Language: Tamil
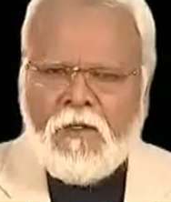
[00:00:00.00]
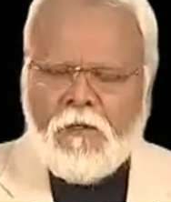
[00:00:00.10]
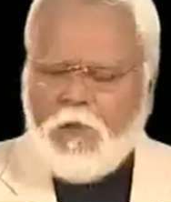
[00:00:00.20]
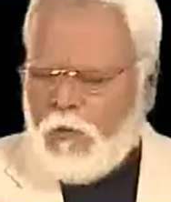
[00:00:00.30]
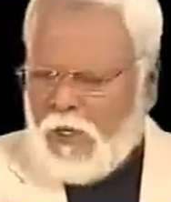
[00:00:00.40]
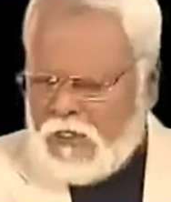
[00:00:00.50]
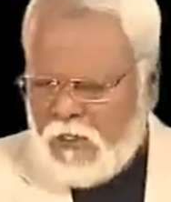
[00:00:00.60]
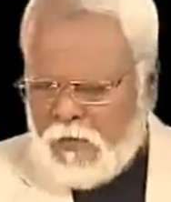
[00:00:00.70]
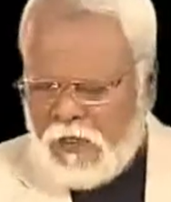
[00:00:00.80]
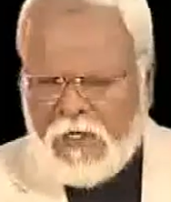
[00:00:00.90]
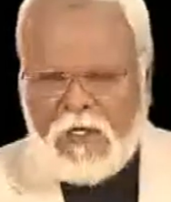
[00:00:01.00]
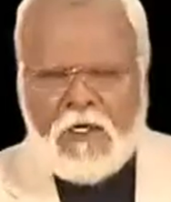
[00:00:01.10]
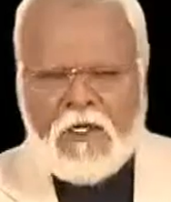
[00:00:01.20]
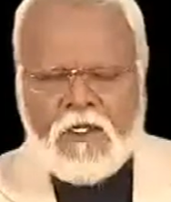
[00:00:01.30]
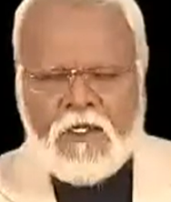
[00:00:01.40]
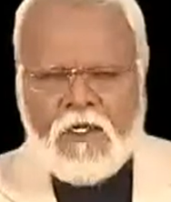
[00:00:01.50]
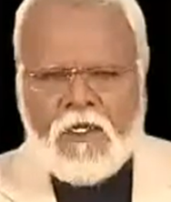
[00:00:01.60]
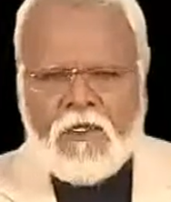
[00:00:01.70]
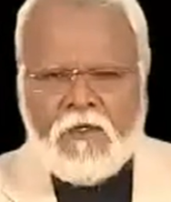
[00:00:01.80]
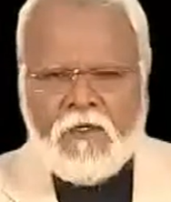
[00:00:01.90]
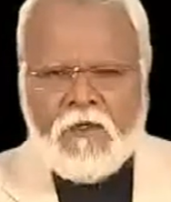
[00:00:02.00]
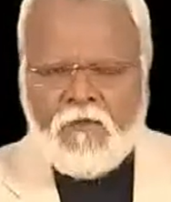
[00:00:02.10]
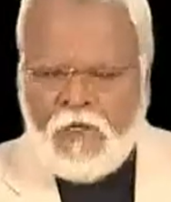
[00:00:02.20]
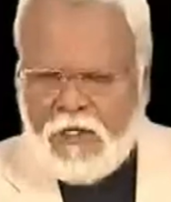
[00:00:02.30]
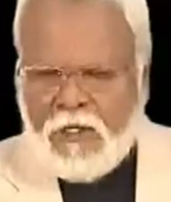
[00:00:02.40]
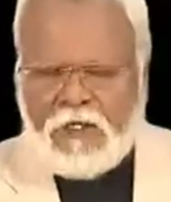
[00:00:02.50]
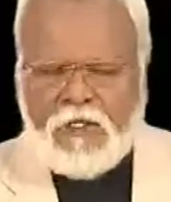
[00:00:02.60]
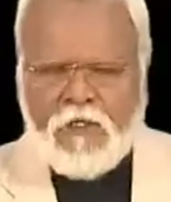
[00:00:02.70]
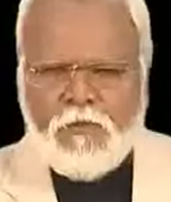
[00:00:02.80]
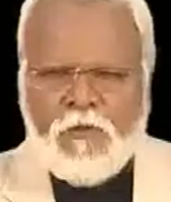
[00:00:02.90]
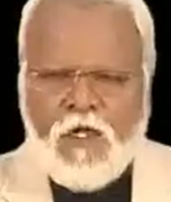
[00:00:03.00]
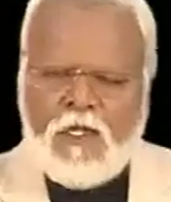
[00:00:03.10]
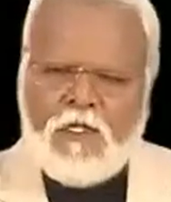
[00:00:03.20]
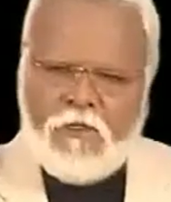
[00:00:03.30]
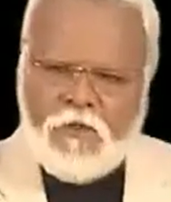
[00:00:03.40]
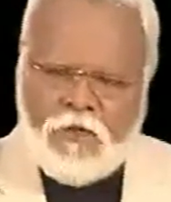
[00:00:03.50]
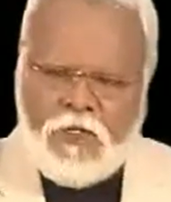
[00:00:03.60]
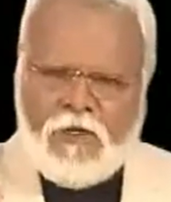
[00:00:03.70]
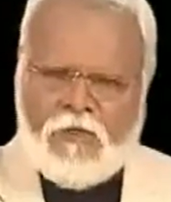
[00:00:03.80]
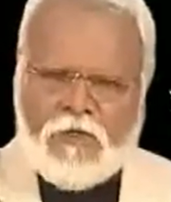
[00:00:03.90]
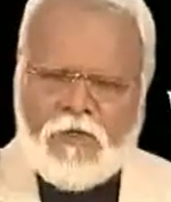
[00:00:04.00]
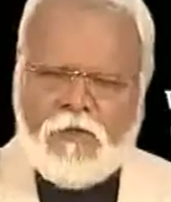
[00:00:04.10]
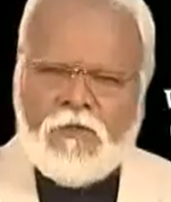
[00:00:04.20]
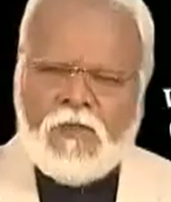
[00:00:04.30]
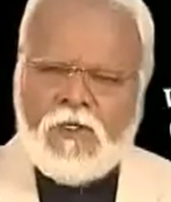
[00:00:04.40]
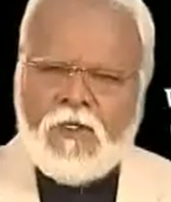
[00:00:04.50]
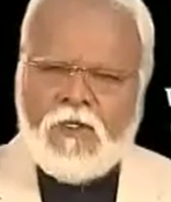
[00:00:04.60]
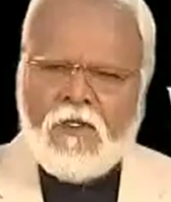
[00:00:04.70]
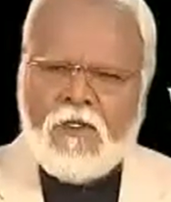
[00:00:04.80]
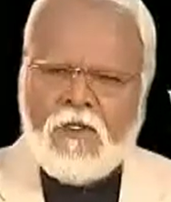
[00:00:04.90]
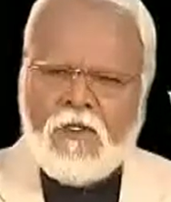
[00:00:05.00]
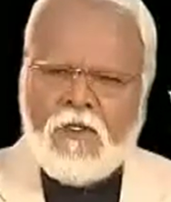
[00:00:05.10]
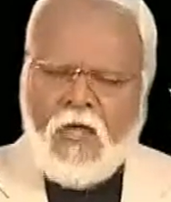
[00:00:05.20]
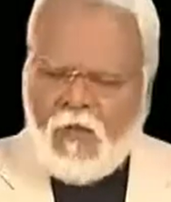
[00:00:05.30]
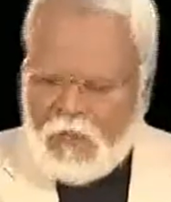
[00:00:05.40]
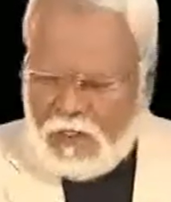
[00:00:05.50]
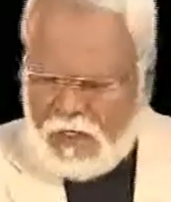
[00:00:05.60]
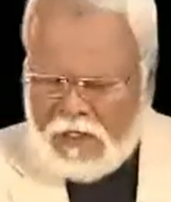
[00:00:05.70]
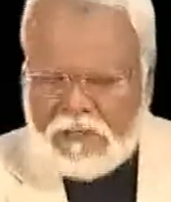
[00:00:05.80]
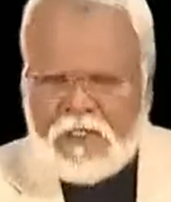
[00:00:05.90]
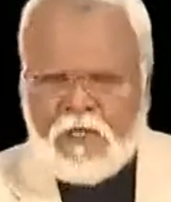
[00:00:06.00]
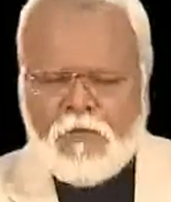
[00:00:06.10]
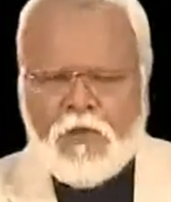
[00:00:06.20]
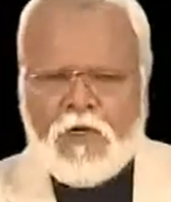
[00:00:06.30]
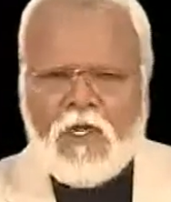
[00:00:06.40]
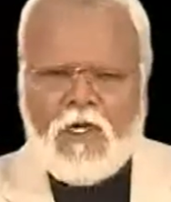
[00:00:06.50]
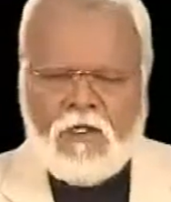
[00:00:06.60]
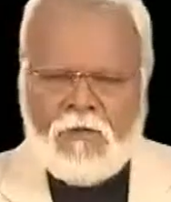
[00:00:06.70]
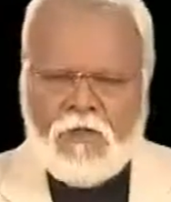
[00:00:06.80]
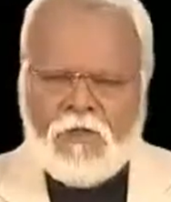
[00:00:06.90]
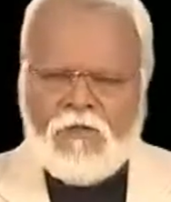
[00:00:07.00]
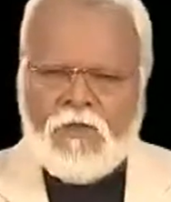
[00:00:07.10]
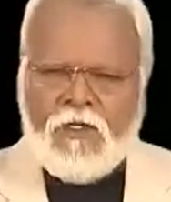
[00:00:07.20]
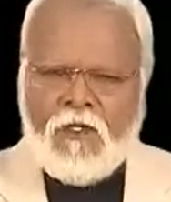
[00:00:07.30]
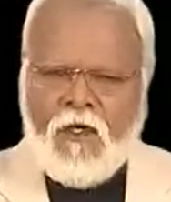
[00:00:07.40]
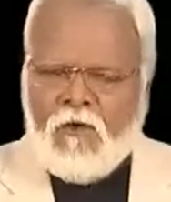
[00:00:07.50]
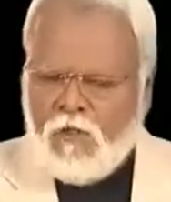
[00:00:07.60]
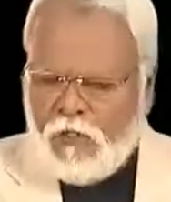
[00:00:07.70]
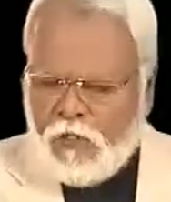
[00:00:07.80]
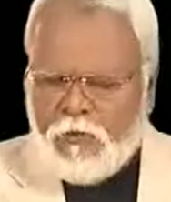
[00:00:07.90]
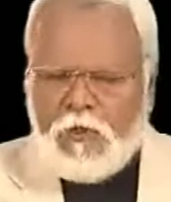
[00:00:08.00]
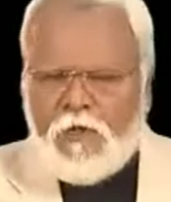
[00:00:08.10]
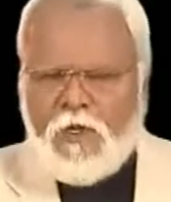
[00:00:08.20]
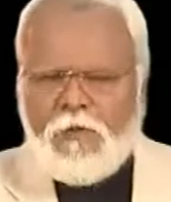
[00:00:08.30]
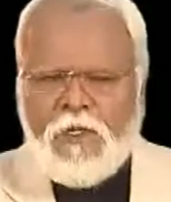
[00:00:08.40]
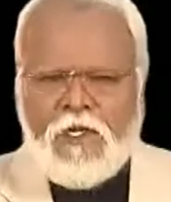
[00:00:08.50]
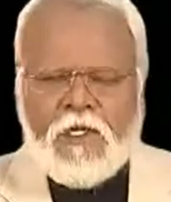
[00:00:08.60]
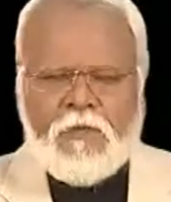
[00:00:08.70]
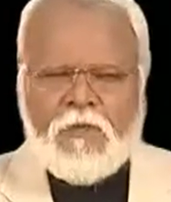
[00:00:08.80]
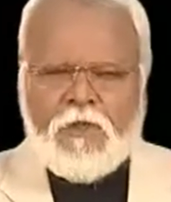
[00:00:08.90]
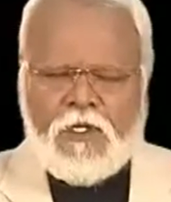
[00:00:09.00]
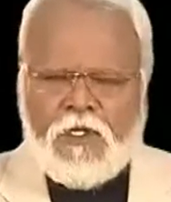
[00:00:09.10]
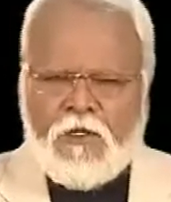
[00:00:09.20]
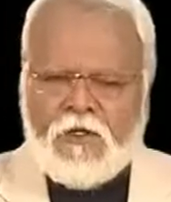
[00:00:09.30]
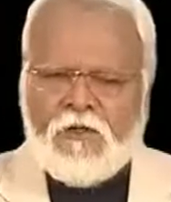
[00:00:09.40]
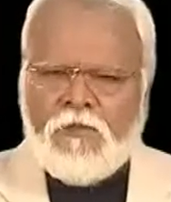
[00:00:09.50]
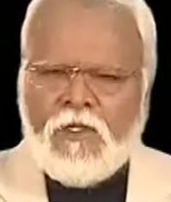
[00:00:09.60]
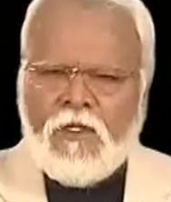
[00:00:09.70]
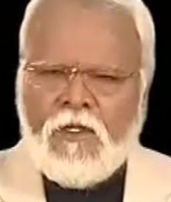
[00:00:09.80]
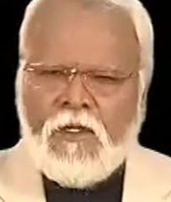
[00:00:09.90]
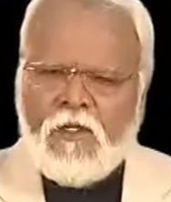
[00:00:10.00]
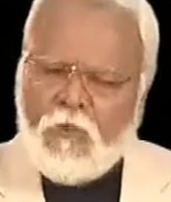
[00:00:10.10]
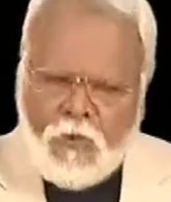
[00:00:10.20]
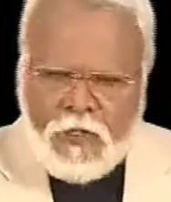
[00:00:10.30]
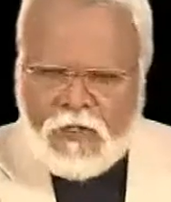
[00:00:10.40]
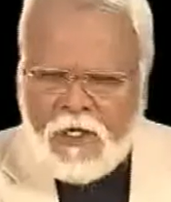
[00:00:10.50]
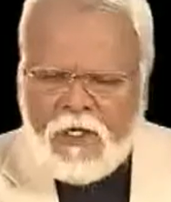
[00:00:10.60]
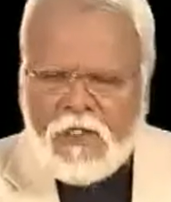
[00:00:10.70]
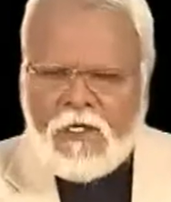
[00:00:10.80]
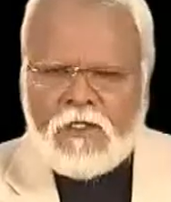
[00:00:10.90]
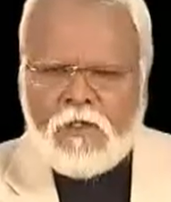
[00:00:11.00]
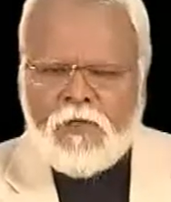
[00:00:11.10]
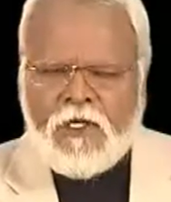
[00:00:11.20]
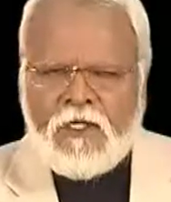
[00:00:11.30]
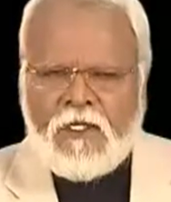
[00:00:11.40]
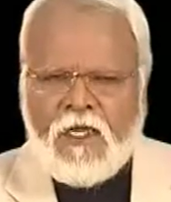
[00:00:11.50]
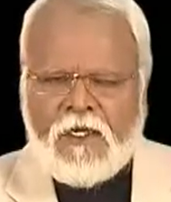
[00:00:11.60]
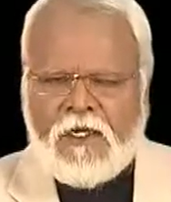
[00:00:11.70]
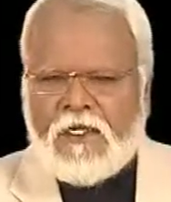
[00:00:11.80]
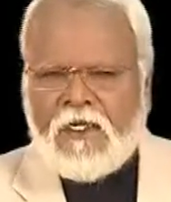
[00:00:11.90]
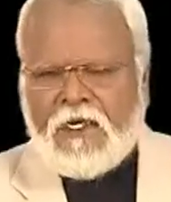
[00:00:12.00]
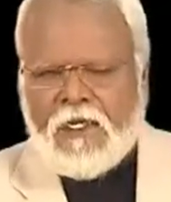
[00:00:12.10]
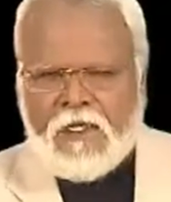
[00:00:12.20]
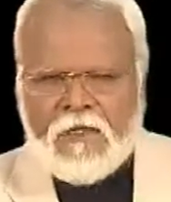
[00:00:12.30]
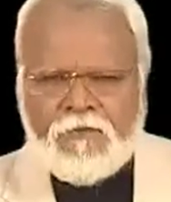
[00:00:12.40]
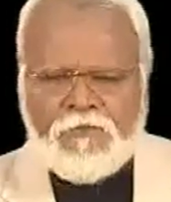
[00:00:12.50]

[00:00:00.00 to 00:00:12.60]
இப்போ மற்ற மதங்களில் இருக்கிற வழிகாட்டிகளும் அதை துவங்கினவர்களும் அவர்கள் என்ன செய்ய போகிறார்கள் என்பதும் அவர்களுடைய முடிவு எப்படி இருக்க போகிறது என்றும் ஒரு தீர்க்க தரிசனம் இருக்குதான்னு கேட்டால் கிடையாது